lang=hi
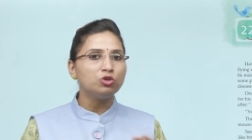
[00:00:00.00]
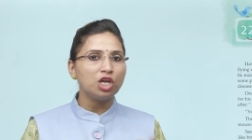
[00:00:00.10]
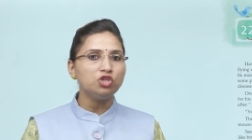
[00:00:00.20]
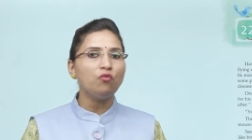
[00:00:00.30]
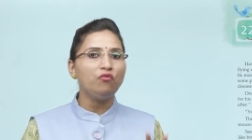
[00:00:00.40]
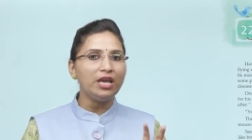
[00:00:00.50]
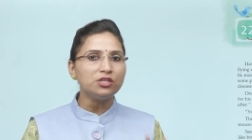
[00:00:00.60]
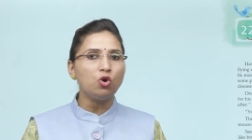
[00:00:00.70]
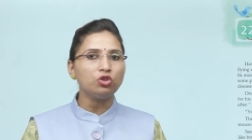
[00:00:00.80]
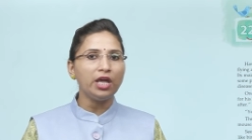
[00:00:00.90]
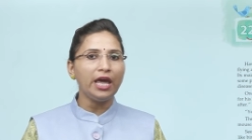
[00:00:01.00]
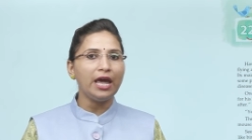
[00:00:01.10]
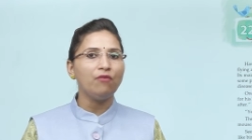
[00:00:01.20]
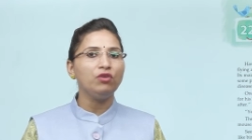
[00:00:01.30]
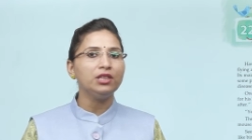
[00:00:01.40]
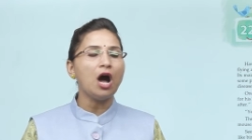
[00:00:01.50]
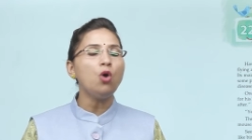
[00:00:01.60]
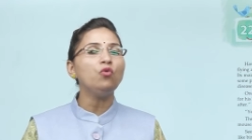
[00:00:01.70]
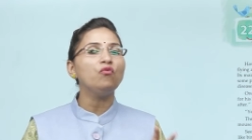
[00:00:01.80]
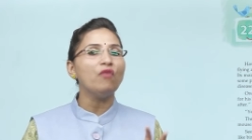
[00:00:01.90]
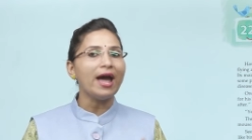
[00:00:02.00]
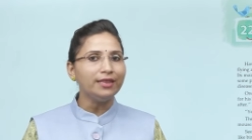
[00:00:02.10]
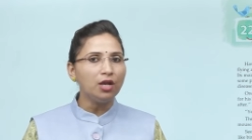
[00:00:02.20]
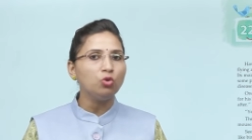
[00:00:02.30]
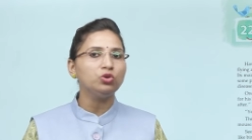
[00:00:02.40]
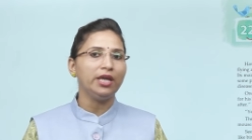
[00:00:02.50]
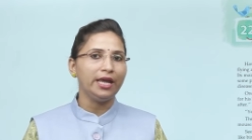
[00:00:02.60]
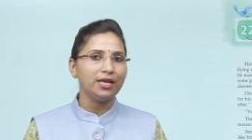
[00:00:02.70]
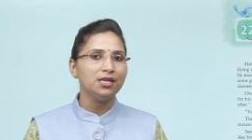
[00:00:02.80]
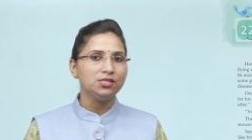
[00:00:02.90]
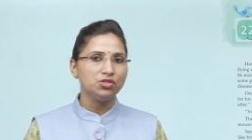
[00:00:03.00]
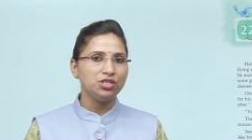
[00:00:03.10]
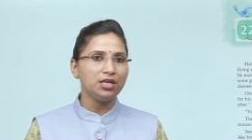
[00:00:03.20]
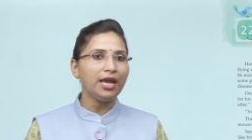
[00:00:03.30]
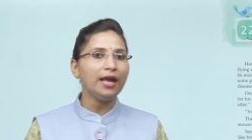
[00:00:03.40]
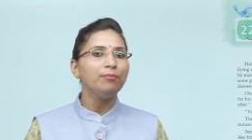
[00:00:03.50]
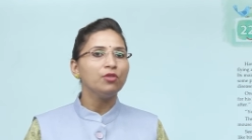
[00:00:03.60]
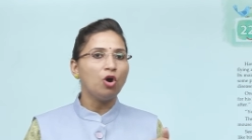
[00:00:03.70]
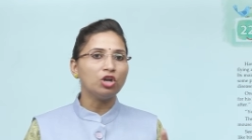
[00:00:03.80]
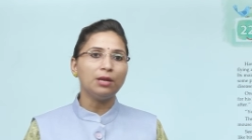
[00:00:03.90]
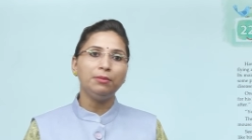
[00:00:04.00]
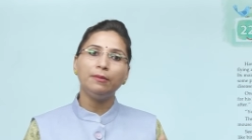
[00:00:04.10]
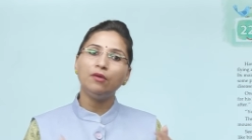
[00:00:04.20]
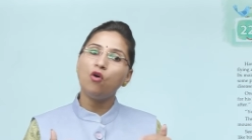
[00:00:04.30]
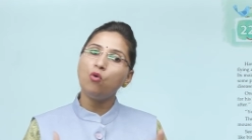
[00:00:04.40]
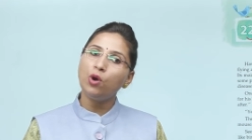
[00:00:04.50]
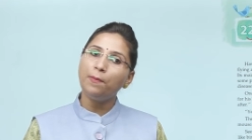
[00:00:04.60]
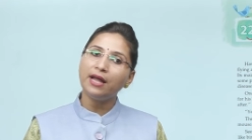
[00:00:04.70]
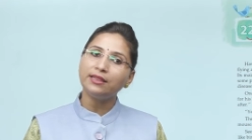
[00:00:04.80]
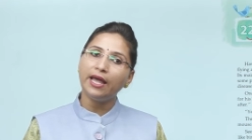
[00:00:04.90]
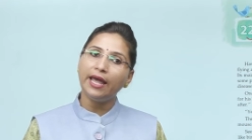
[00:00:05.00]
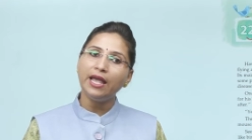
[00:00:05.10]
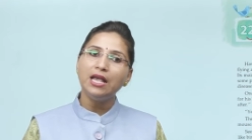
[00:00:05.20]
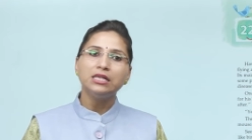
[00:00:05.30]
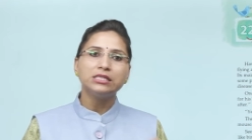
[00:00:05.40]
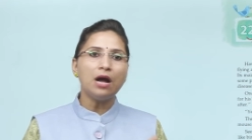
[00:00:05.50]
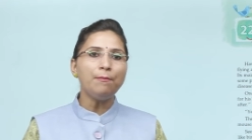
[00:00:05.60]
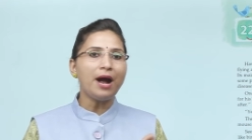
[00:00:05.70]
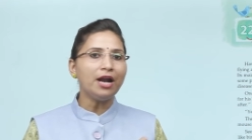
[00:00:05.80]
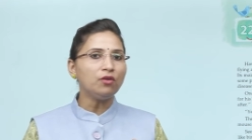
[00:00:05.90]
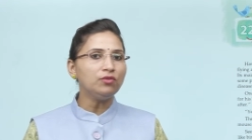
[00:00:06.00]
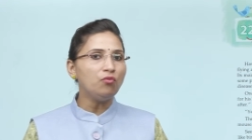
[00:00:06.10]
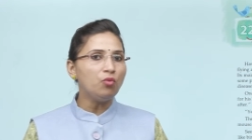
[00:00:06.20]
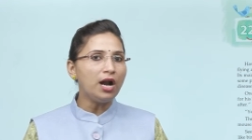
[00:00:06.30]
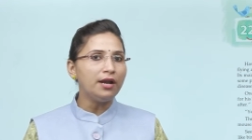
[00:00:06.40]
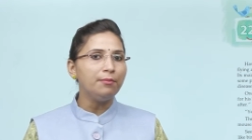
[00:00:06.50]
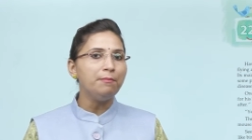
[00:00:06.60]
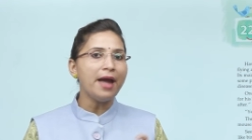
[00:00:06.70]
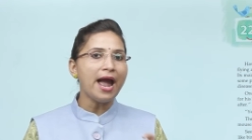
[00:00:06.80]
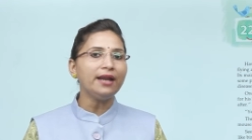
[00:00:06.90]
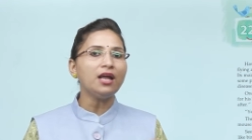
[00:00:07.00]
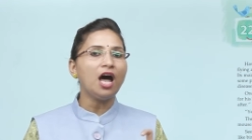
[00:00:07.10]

उसके जो विंग्स होते हैं विदाउट फैदर होते हैं ठीक है और तभी भी वो उड़ पाता है सम पार्ट ऑफ द वर्ल्ड बैट